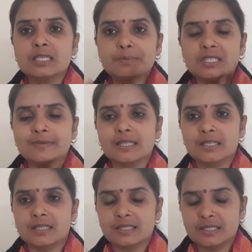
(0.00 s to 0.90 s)
स्पंज बात
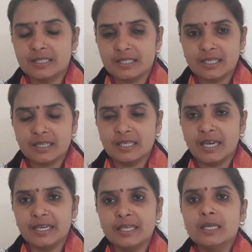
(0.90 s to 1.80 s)
दे, दे सकते हैं
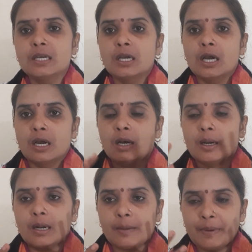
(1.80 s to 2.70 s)
यानी
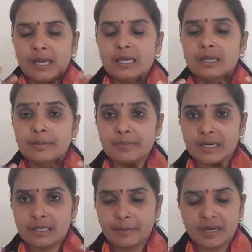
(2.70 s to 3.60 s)
कपड़ा
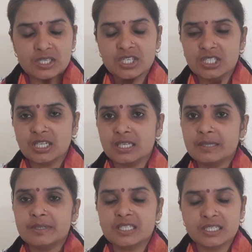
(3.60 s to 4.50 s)
कपड़ा चेंज
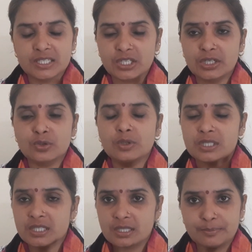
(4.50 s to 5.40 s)
करके बच्चे के शरीर को
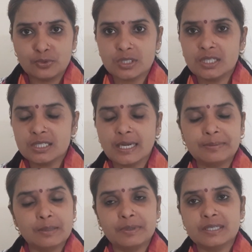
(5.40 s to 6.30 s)
अच्छे से पोसते हैं
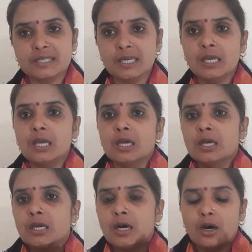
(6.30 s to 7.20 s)
साफ कपड़े से
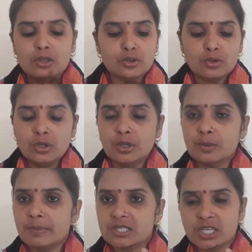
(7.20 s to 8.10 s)
तो
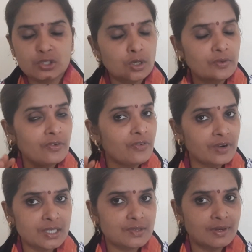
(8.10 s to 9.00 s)
बच्चा जो है
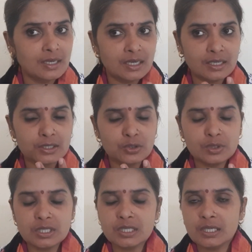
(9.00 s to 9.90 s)
फ्रेश फील करेगा
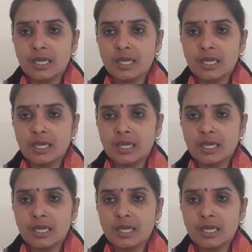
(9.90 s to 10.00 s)
क्योंकि